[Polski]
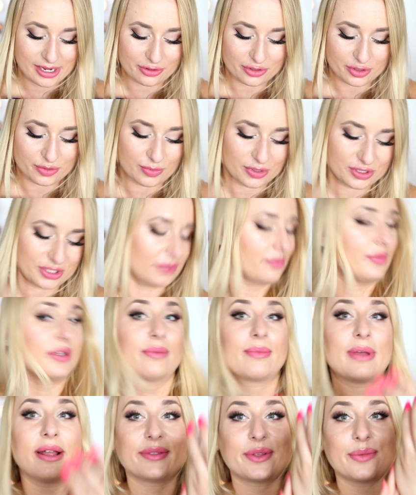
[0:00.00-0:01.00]
jakoś mocno
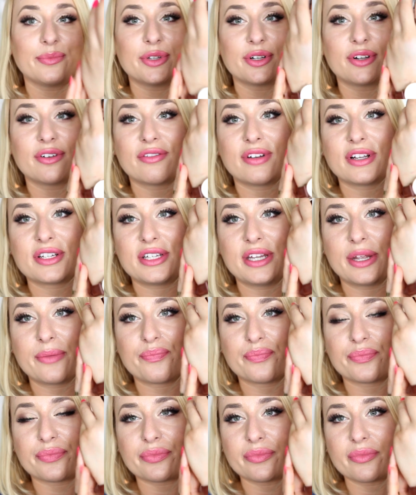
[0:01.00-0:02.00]
pigmentem, tylko
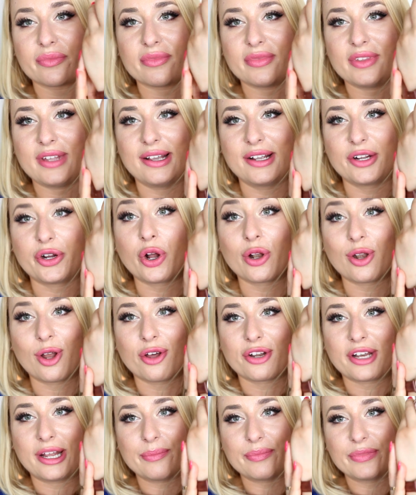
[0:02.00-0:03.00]
właśnie
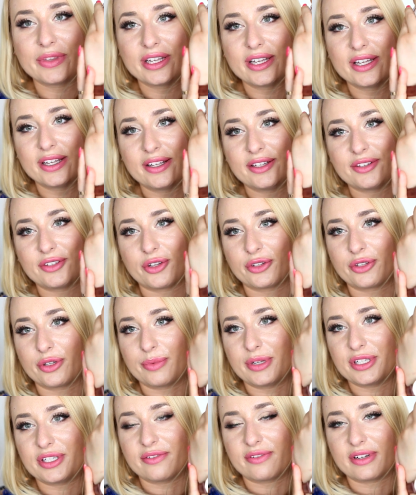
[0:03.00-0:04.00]
kolorem, to
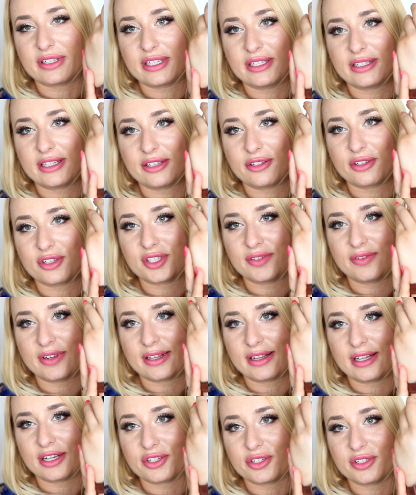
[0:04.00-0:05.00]
to będzie właśnie ten
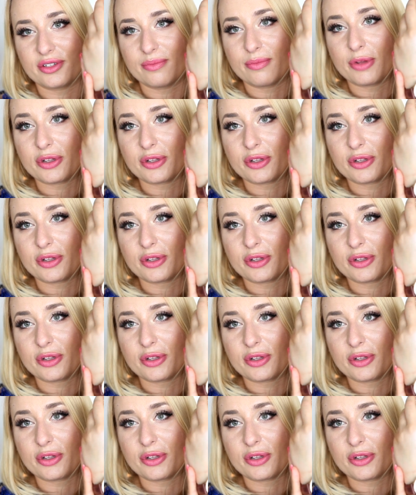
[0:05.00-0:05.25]
rozświetlacz.